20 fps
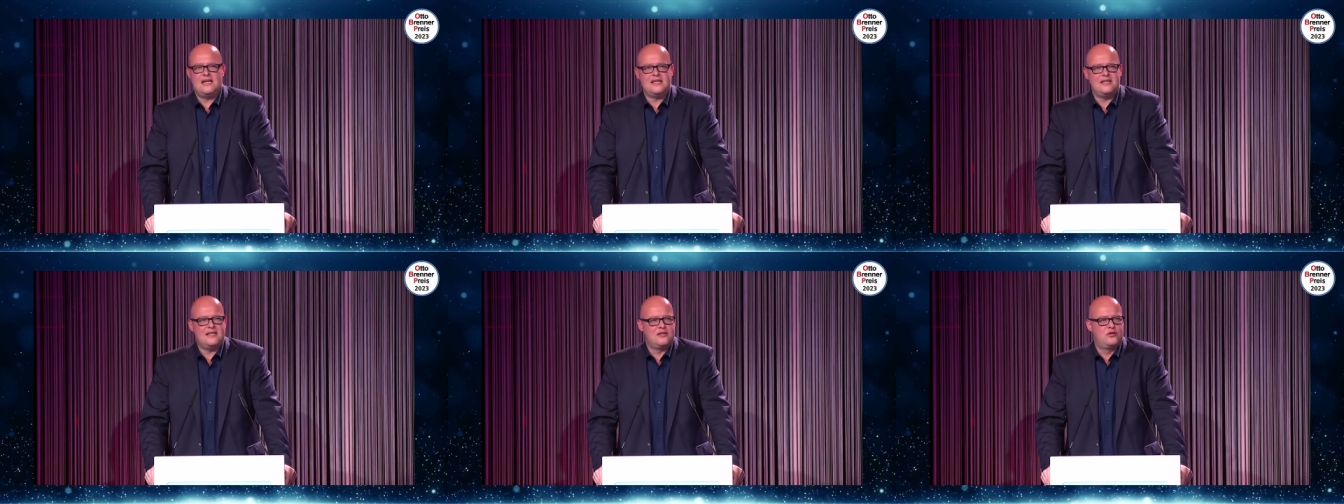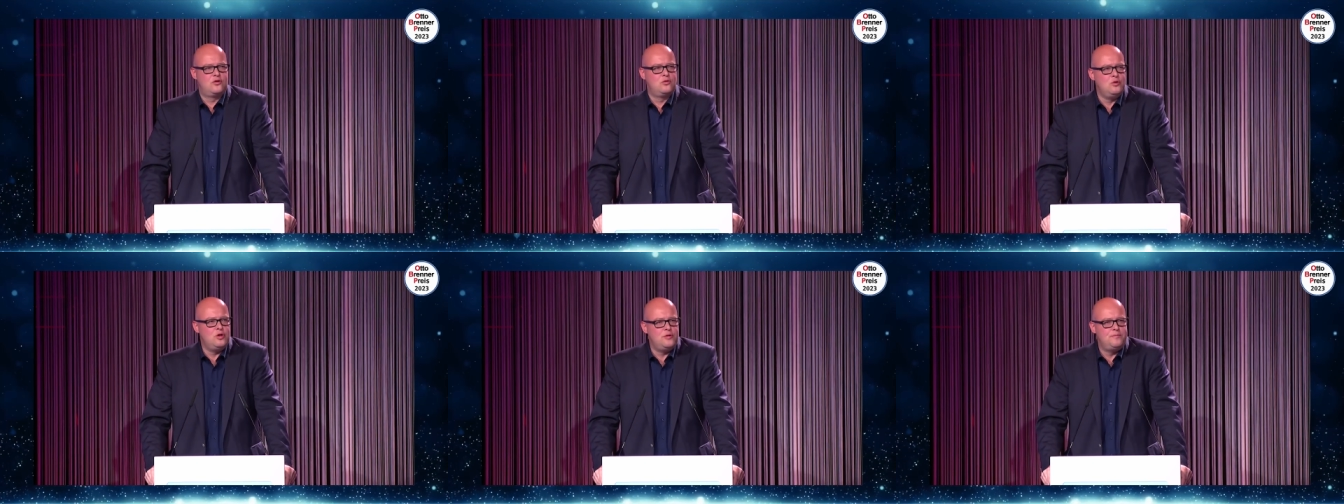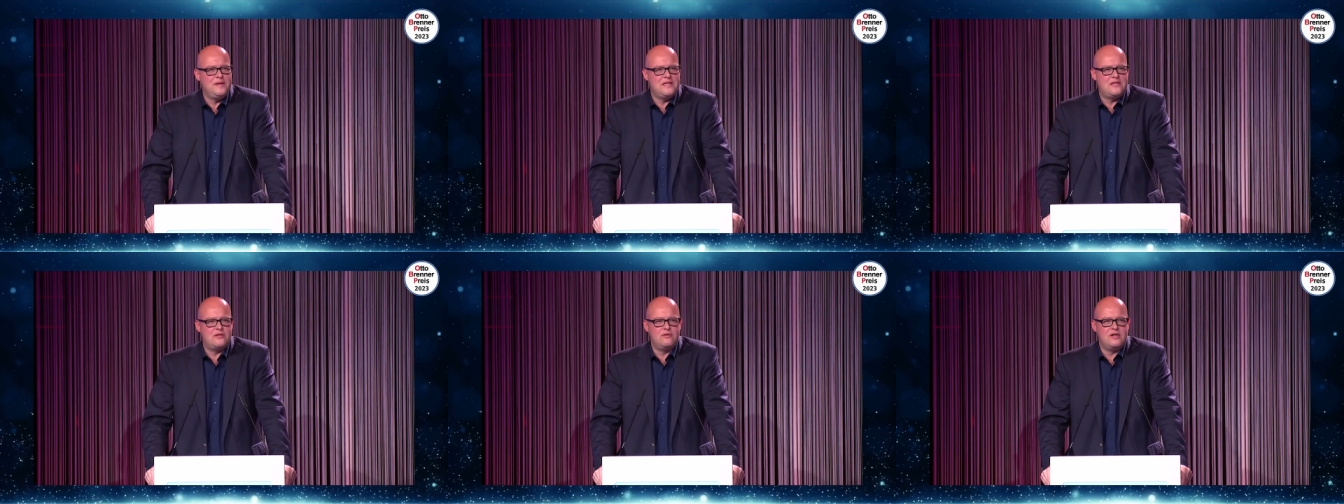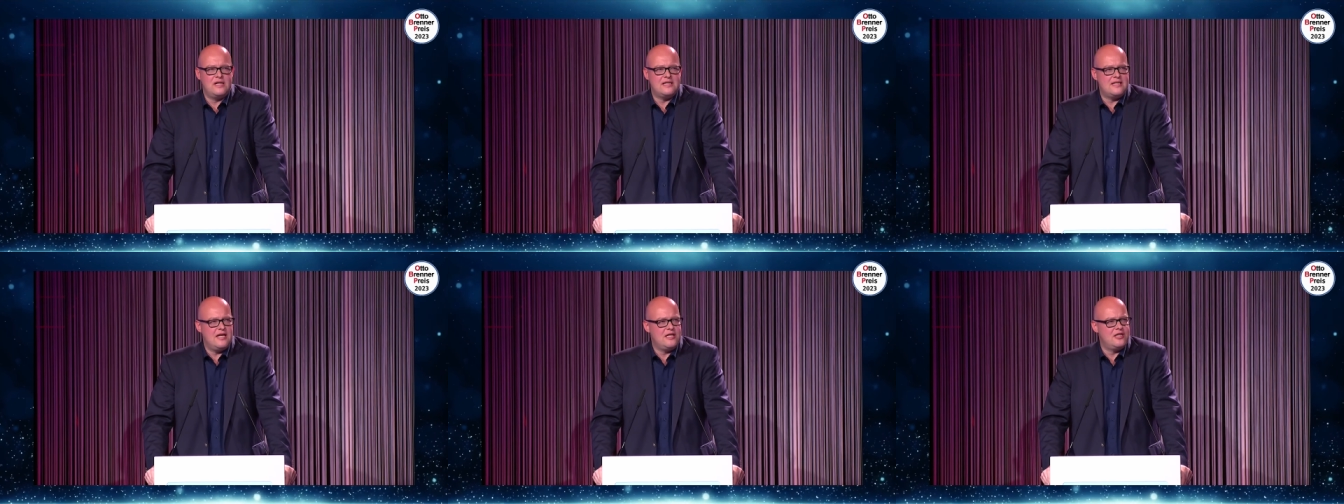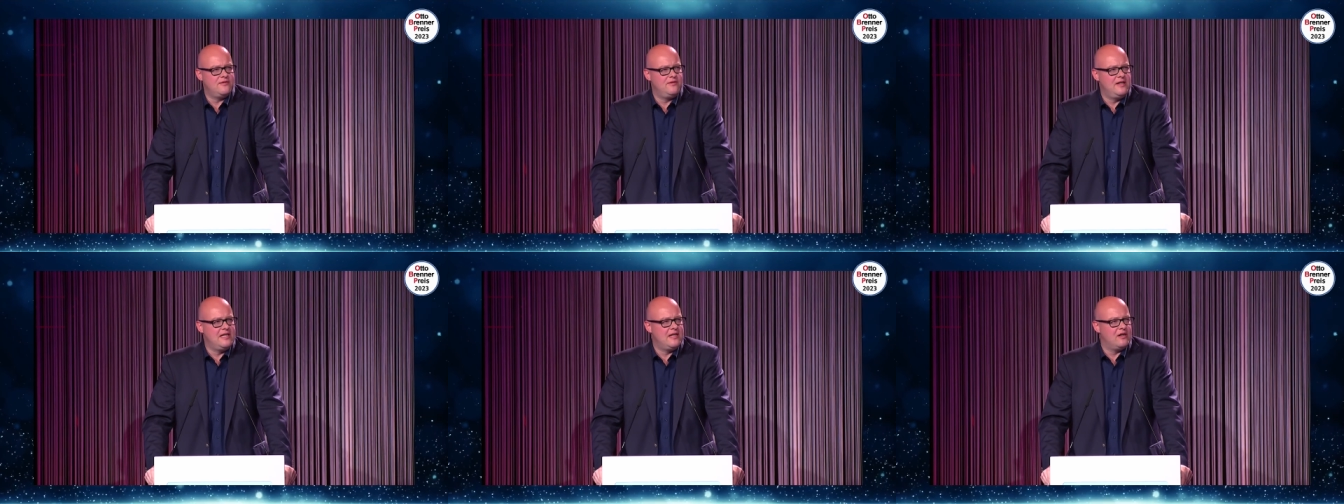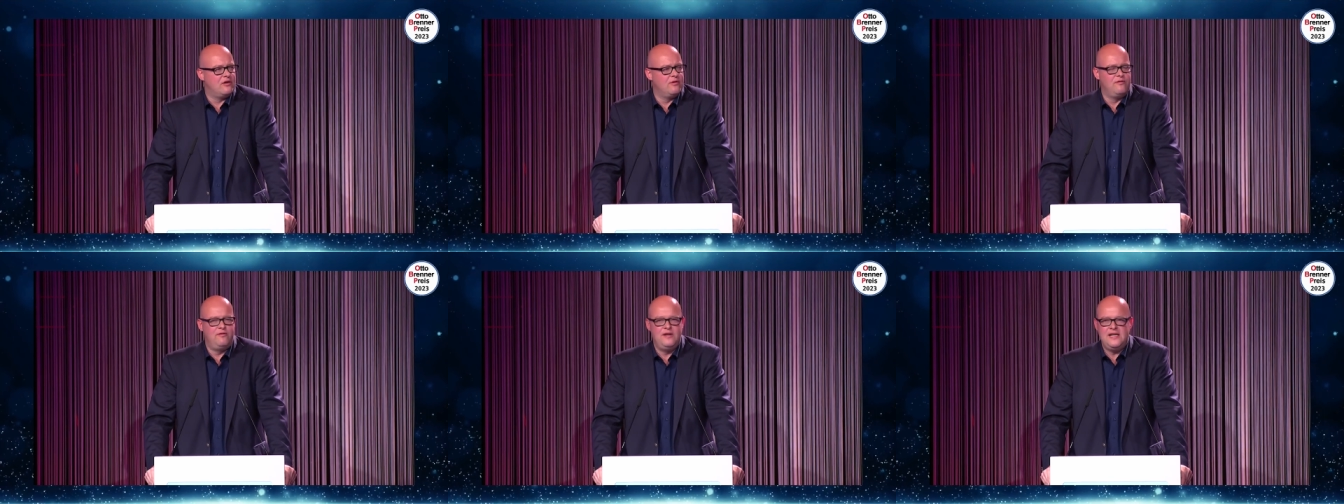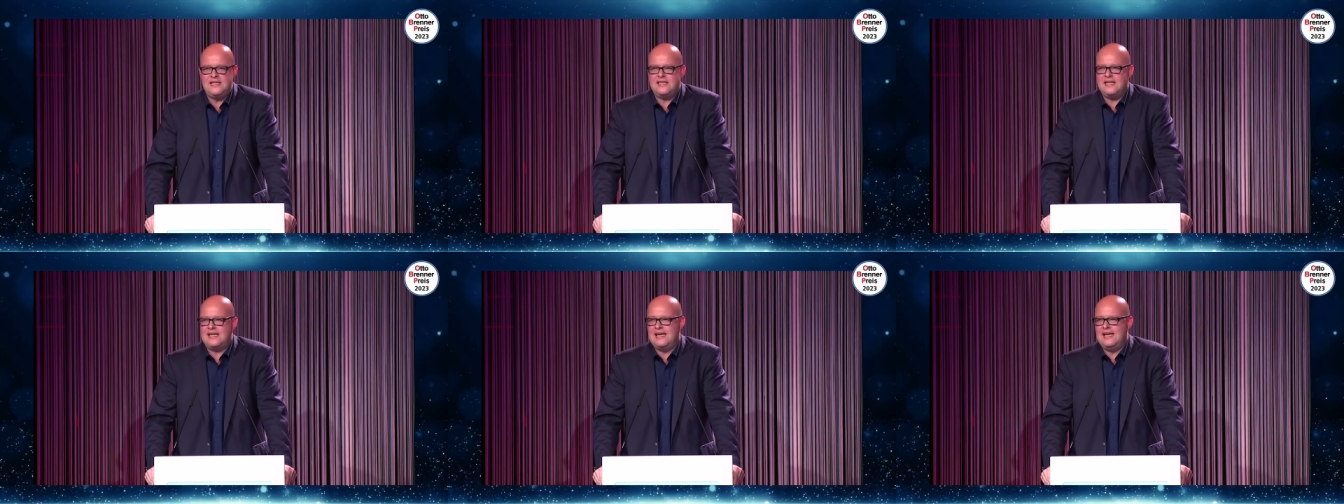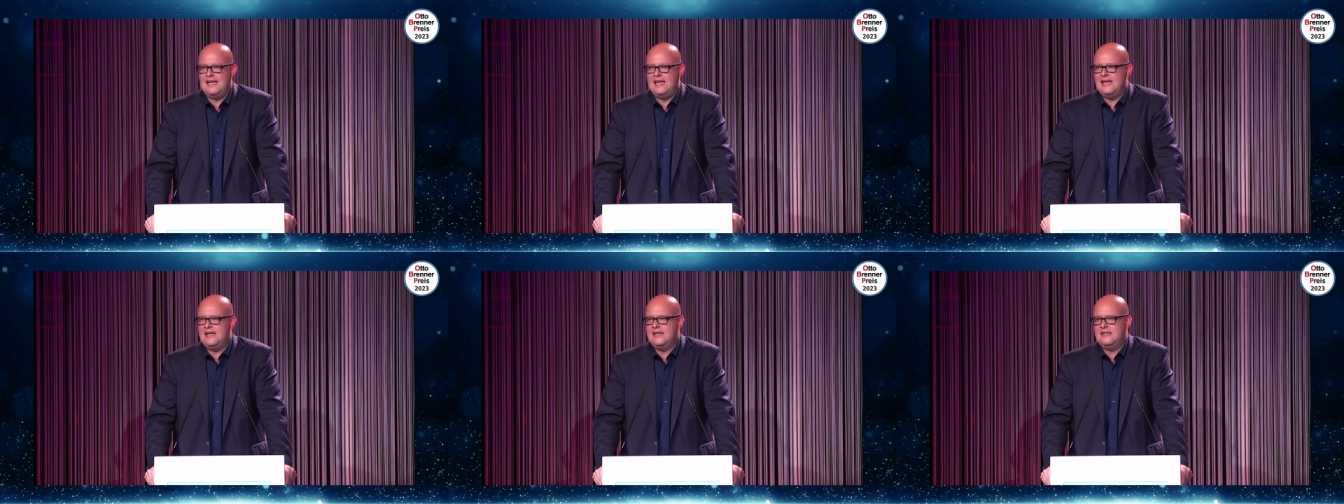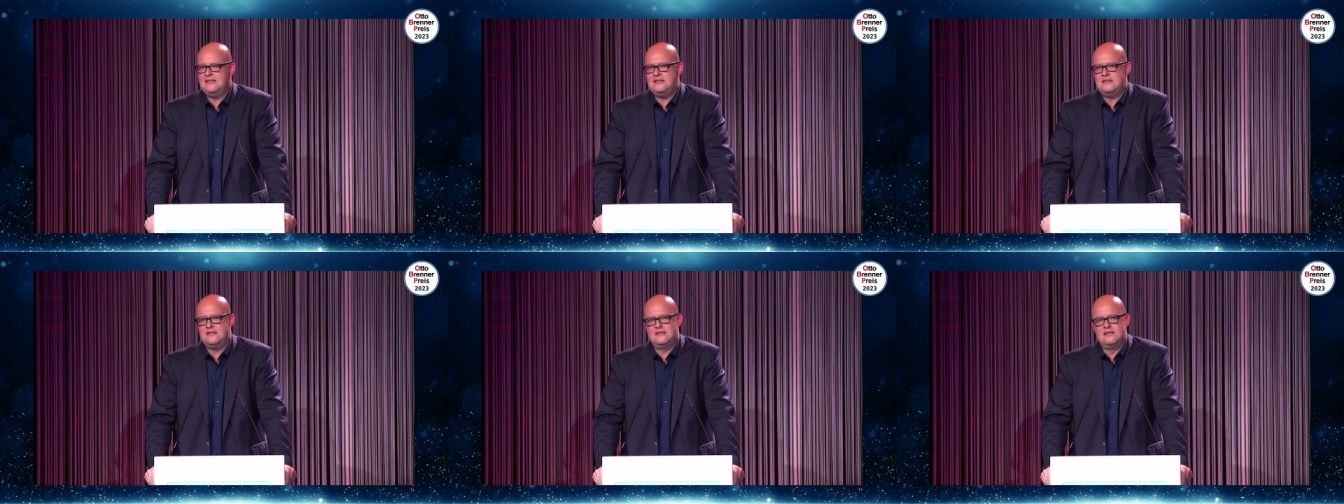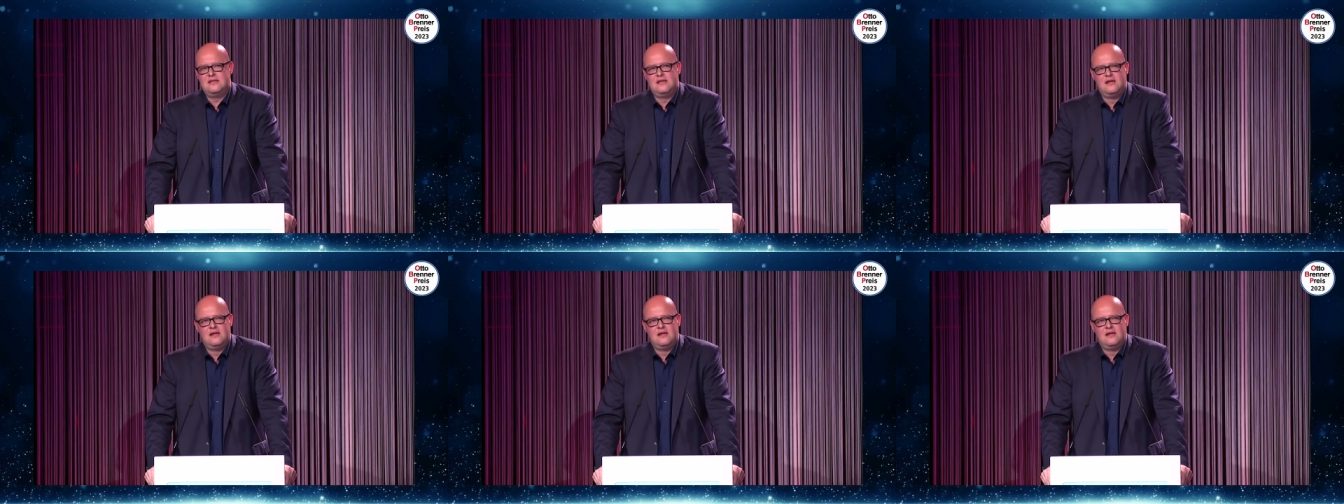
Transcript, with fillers: an der Zuspitzung gesellschaftlicher Konflikte gelegen ist,